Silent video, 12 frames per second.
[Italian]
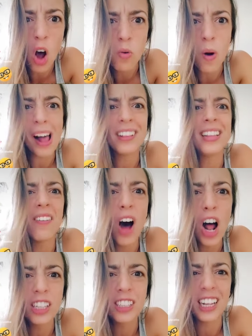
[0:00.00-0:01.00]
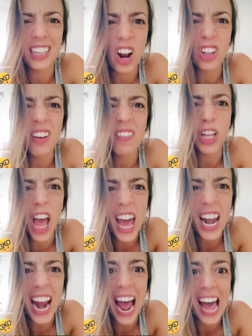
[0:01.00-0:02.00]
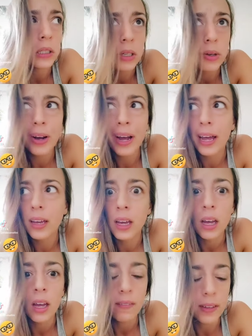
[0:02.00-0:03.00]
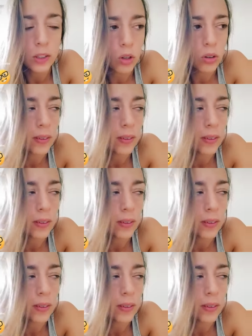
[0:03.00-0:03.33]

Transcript: quante volte te lo devo dire sì ok 28